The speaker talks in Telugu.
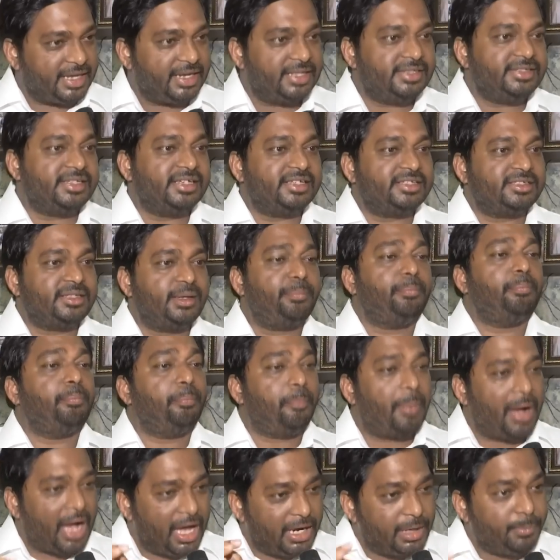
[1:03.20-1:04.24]
ఛాలెంజ్ చేస్తే
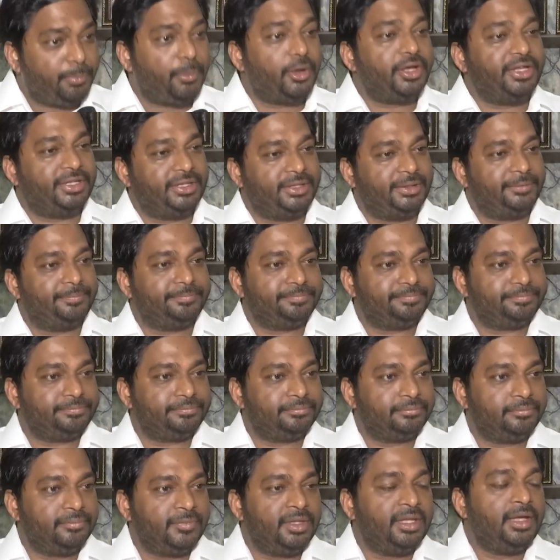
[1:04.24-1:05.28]
పారిపోయింది
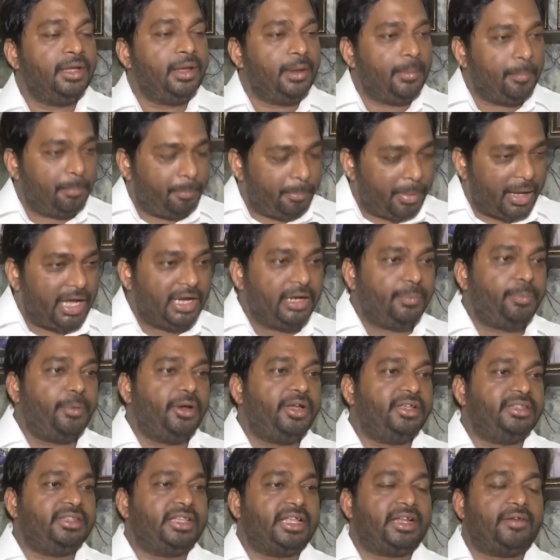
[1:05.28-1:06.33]

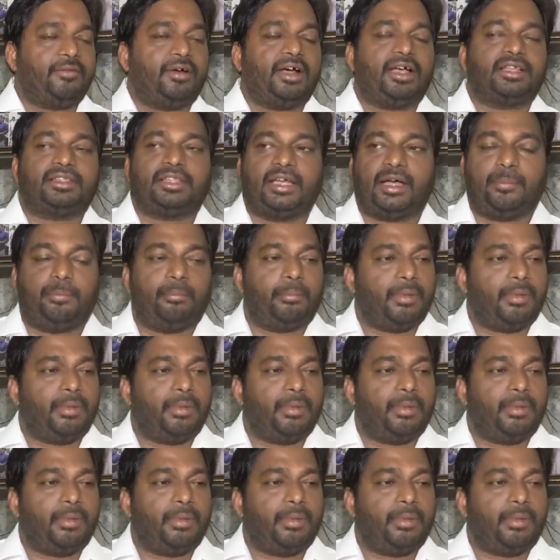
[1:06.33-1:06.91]
పారిపోయిన తర్వాత